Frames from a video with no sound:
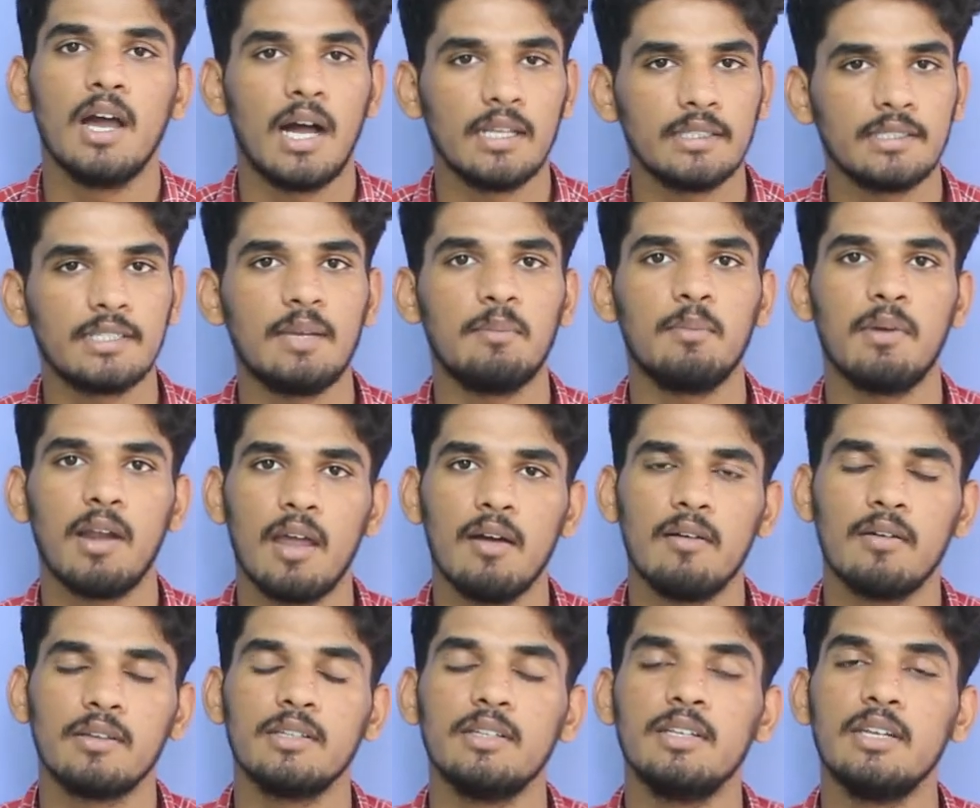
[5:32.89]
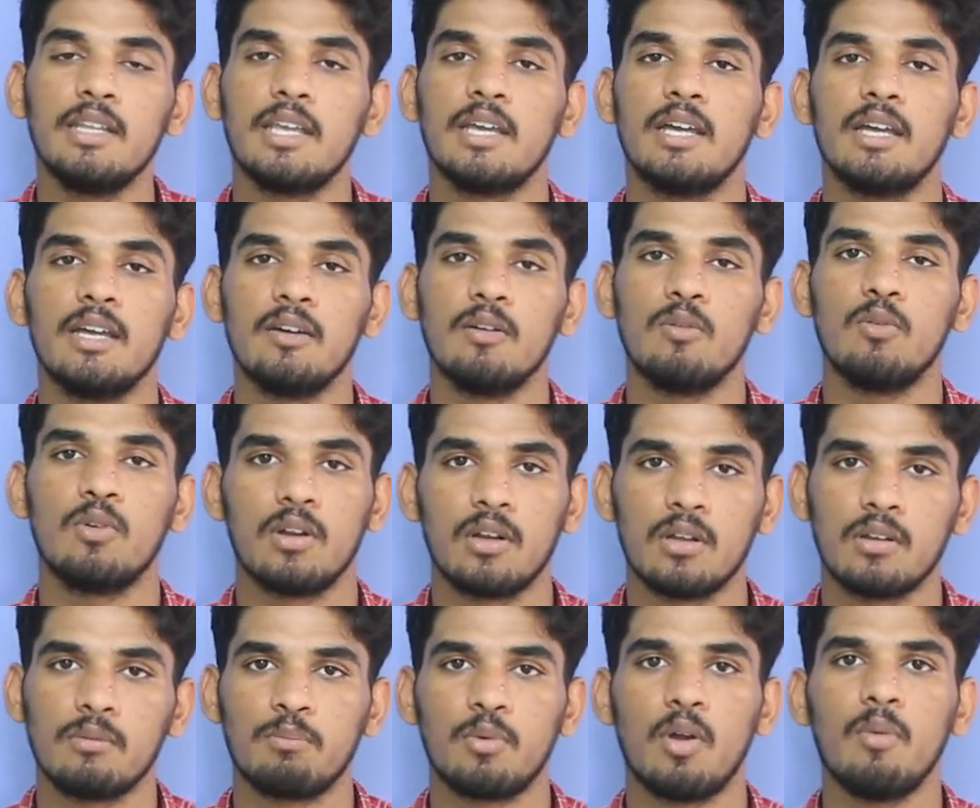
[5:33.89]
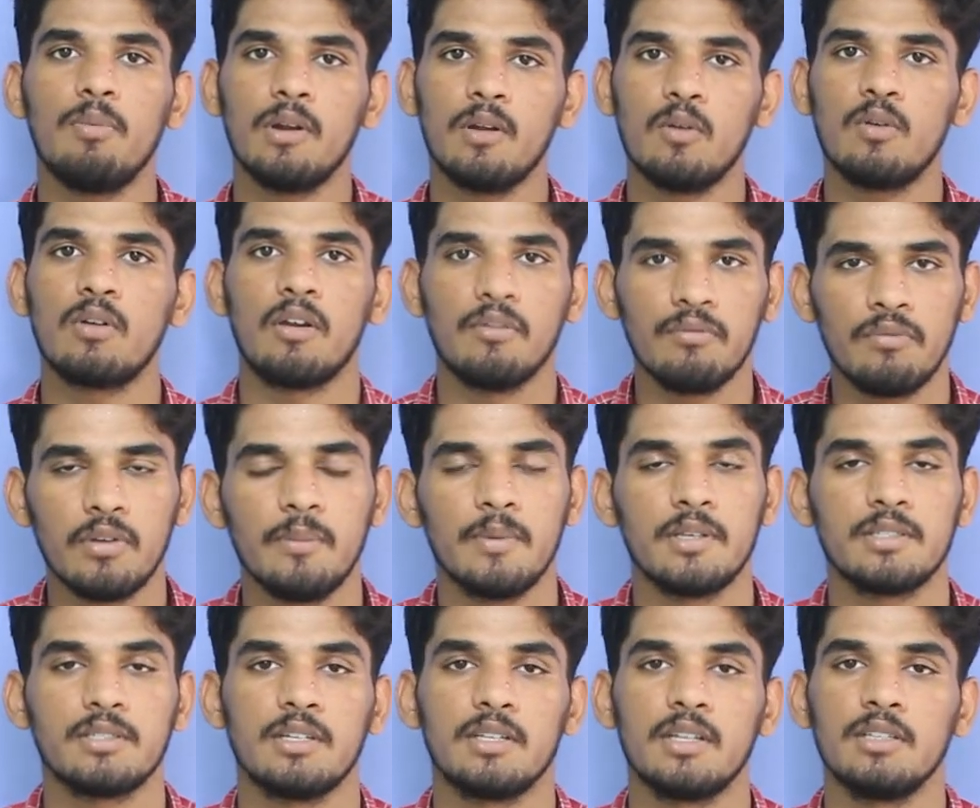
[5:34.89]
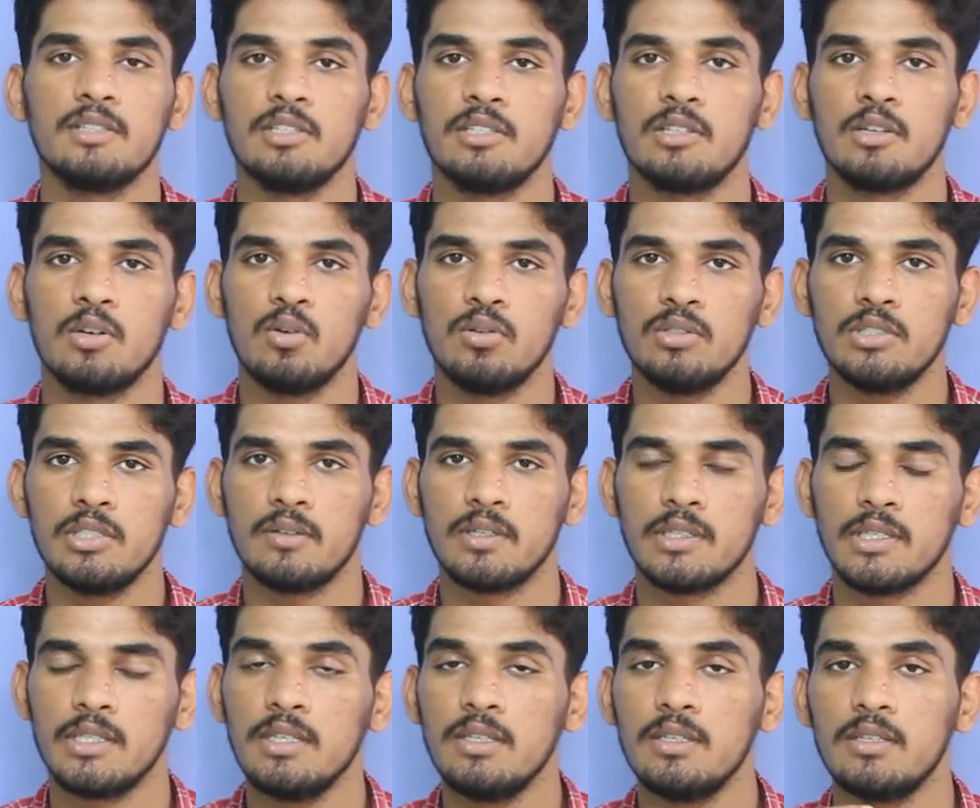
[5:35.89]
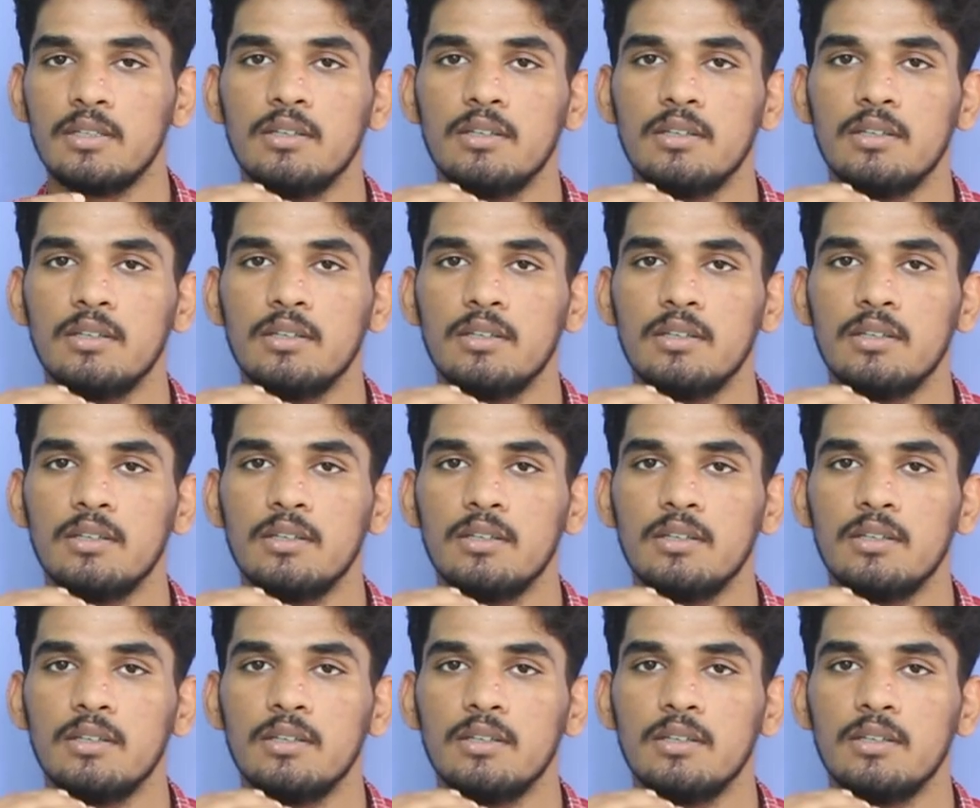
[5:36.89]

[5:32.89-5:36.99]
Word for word: அந்த டைம்லலாம் வந்து நீங்கள் ஒரு ப்ராப்பராக ஒரு கன்ஃபர்மேஷன் அதாச்சும் இந்த டோஜை வந்து